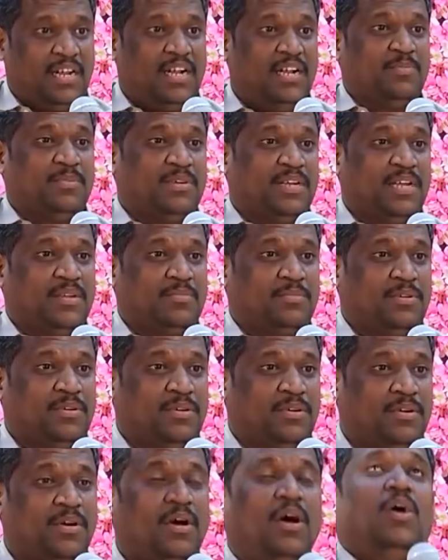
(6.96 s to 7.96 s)
நாலு மணி நேரமோ
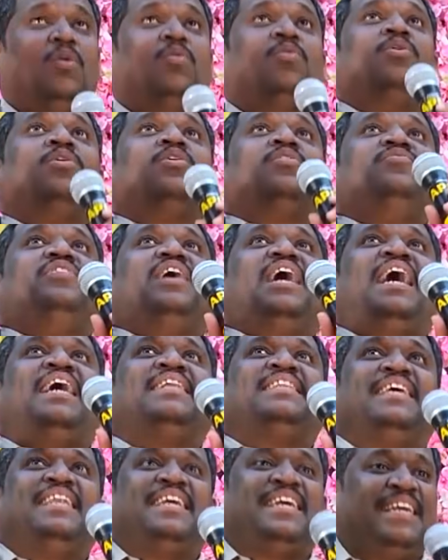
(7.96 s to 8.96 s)
உங்களுக்கு
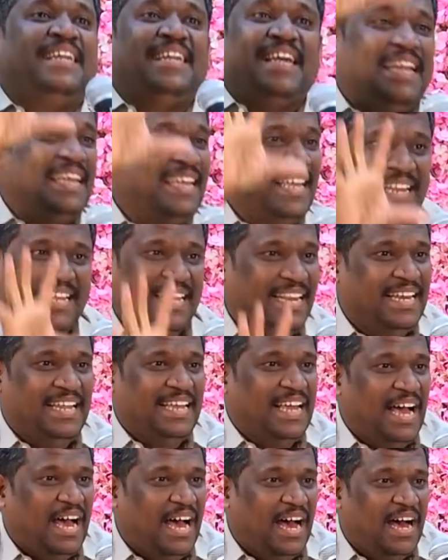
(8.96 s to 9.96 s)
வியாதி இருக்குன்னு நினைக்கிறீங்க
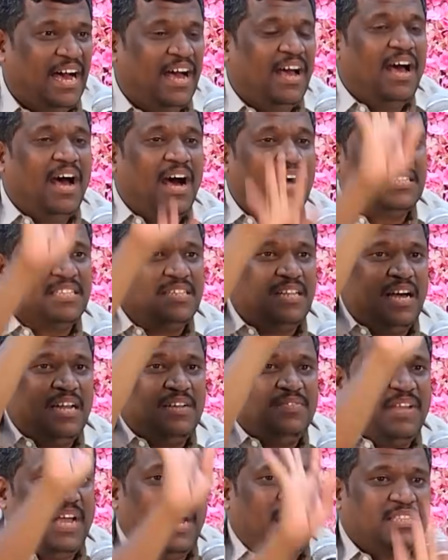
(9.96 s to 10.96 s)
இல்லையா அதுதான்
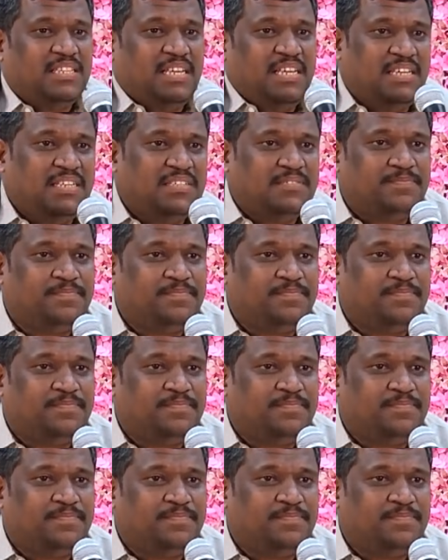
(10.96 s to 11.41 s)
வியாதி